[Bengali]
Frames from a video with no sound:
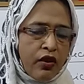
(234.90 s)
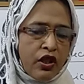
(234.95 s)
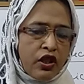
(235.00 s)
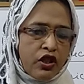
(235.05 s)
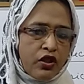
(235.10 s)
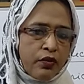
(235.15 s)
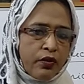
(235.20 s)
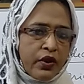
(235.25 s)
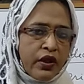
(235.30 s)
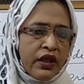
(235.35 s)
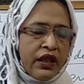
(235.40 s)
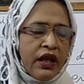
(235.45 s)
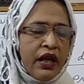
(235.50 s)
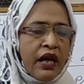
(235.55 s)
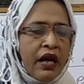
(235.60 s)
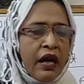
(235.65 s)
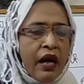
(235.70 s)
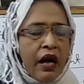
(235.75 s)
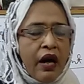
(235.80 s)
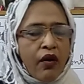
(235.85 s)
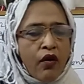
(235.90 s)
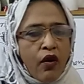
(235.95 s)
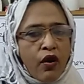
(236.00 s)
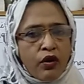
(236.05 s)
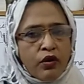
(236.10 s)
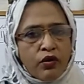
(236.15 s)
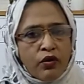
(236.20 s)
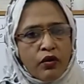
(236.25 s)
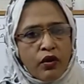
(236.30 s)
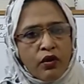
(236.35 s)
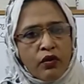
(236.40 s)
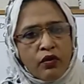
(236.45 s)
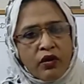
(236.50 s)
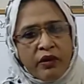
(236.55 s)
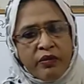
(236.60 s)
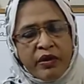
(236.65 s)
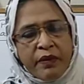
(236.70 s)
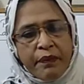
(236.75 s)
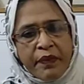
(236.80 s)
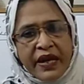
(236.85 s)
করার সময় কখনো কখনো
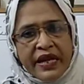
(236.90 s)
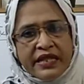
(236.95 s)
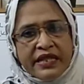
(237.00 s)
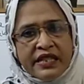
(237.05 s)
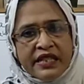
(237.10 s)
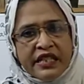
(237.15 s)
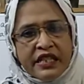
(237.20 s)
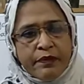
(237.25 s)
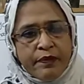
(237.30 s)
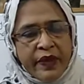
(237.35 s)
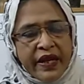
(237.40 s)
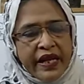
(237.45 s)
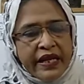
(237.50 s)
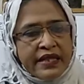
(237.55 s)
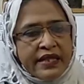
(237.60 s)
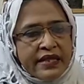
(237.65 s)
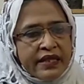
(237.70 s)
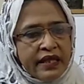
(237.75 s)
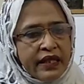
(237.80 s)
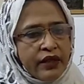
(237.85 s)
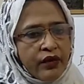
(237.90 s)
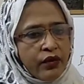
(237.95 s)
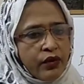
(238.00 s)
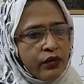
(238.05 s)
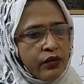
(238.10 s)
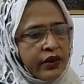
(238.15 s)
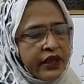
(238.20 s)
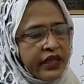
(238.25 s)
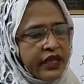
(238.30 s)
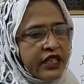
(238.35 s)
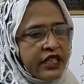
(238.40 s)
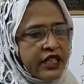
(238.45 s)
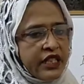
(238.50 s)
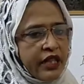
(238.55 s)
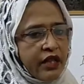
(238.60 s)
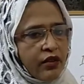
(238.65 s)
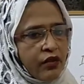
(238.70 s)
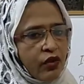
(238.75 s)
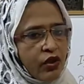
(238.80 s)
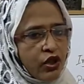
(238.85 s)
আবার পার্সেস প্রাইস কিন্তু
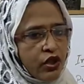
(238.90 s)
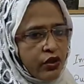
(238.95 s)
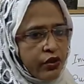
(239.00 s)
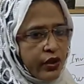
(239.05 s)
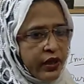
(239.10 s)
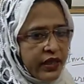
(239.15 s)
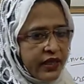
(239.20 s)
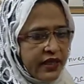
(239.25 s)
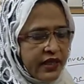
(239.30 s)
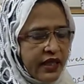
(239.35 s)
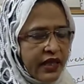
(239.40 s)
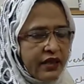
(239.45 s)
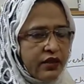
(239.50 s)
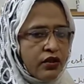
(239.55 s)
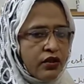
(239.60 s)
ইনিশিয়াল কস্ট হয়ে যায়